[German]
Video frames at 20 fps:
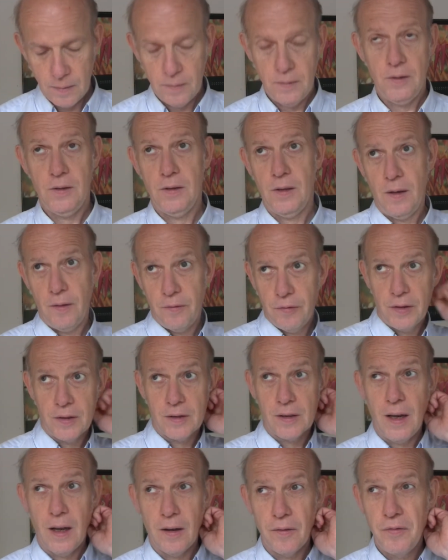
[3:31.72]
Dieser
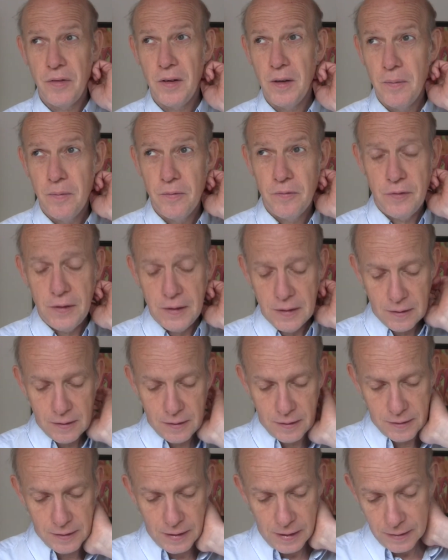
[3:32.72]
Fritz-Lang-Film wird
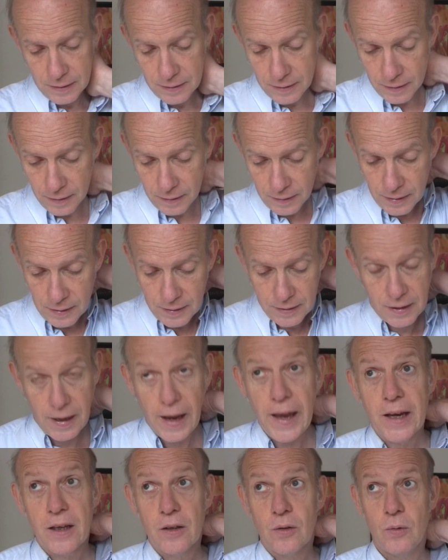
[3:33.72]
selten
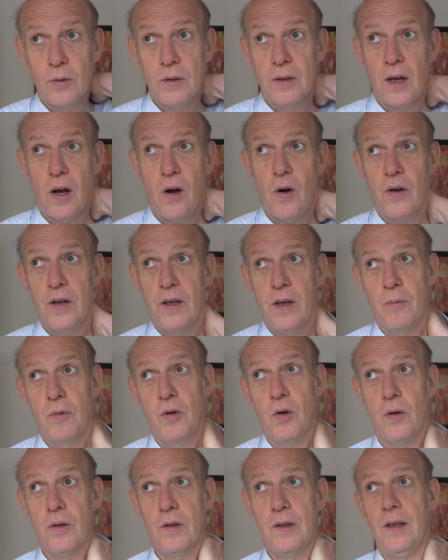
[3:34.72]
gezeigt und auch in dem
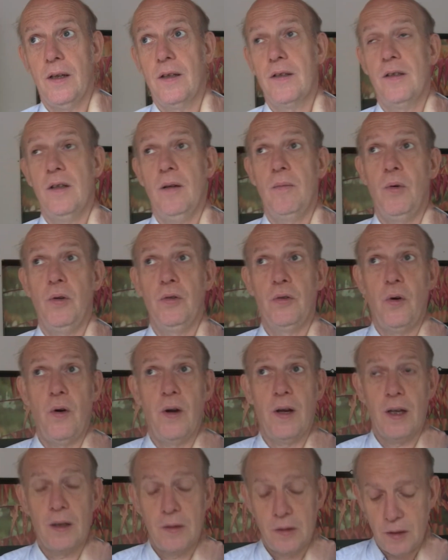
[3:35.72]
Kontext der
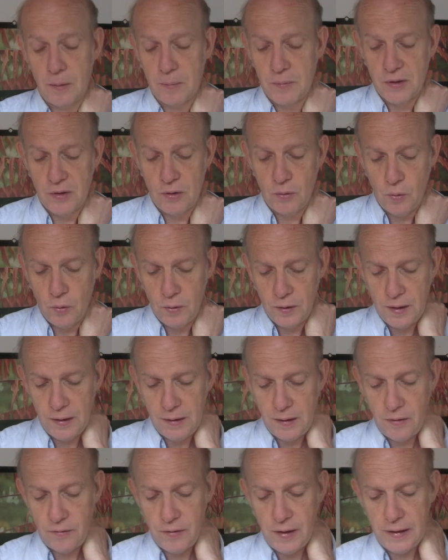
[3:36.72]
Monroe-Rezeption
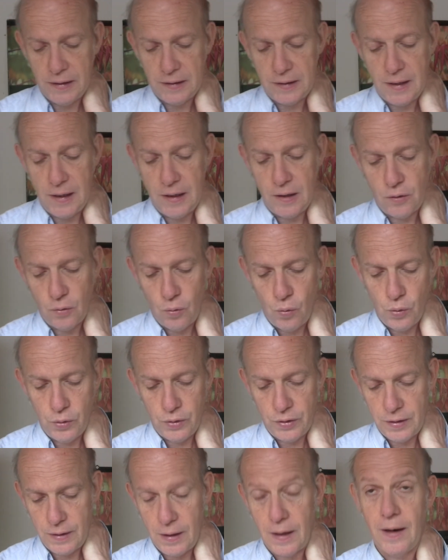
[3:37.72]
geht er weitgehend
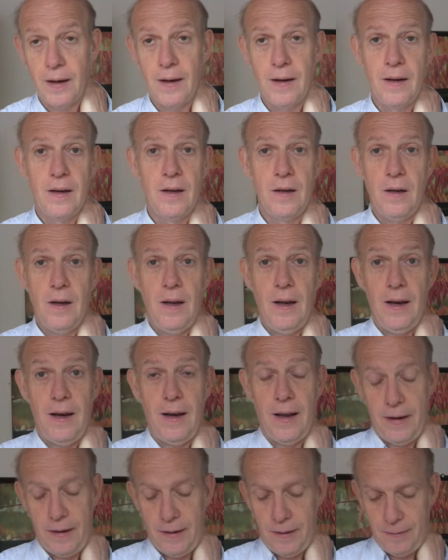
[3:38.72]
unter.
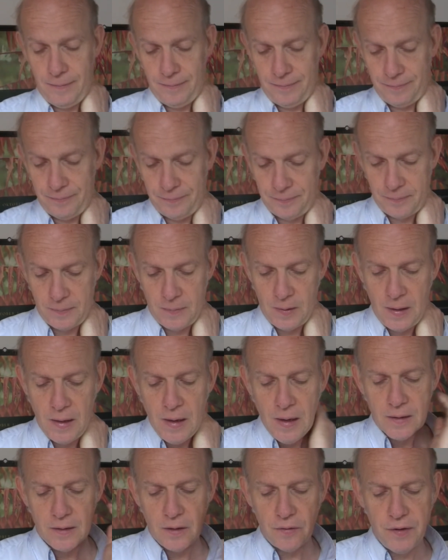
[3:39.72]
Leider.
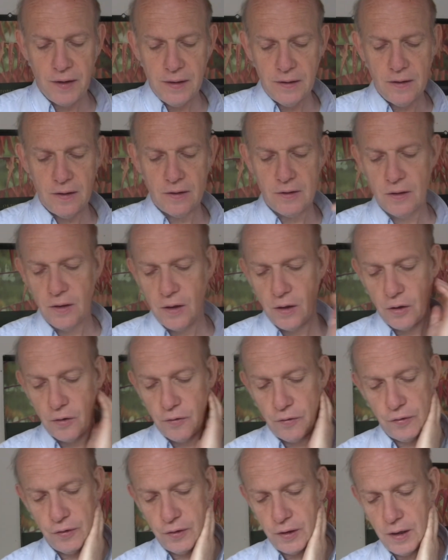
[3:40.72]
Sie fand diesen
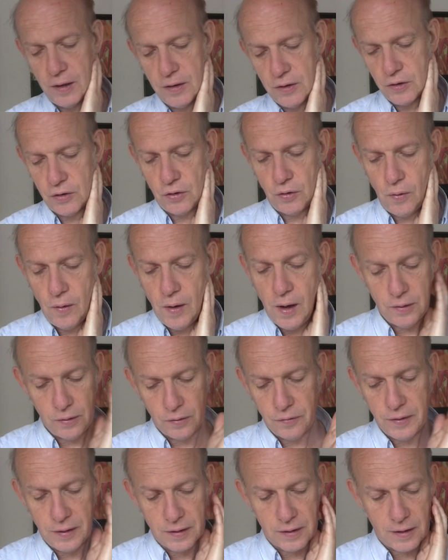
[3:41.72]
Regisseur,
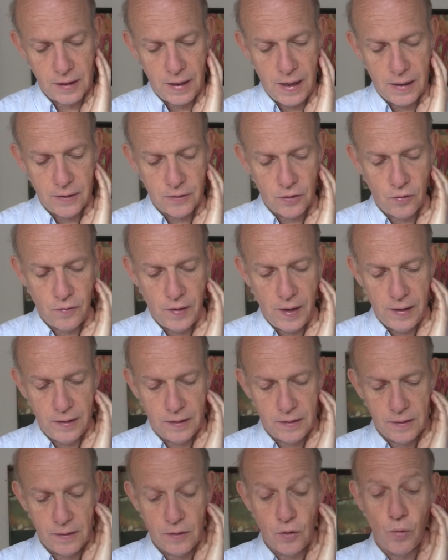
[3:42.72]
also Fritz Lang,
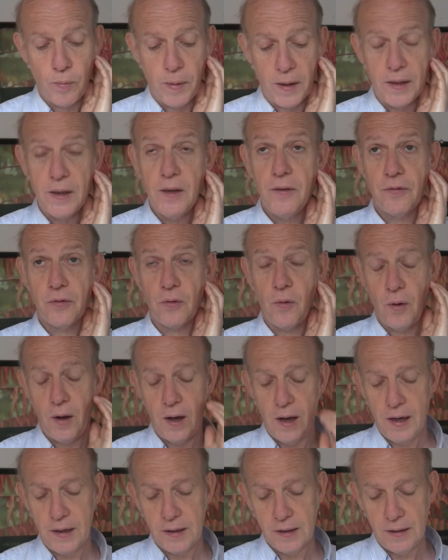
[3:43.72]
soweit die Überlieferung
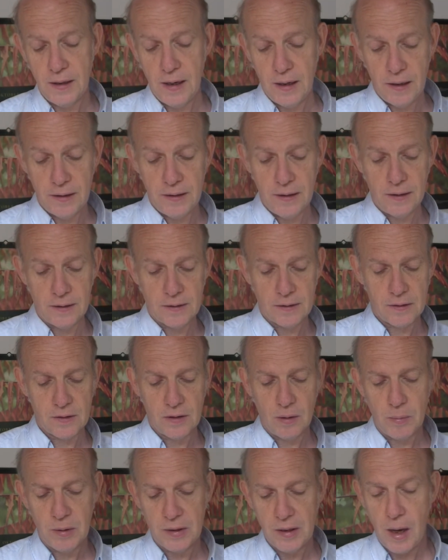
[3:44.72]
reichen, allerdings
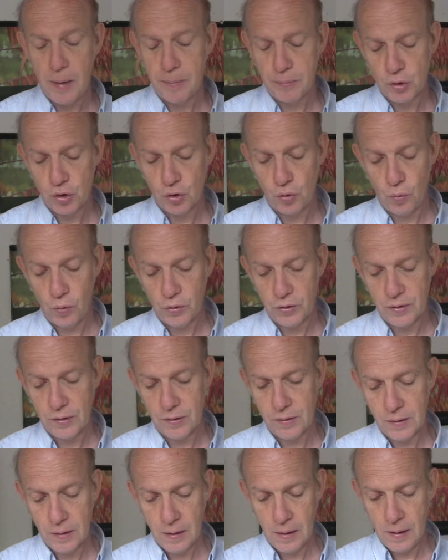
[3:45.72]
ziemlich abstoßend.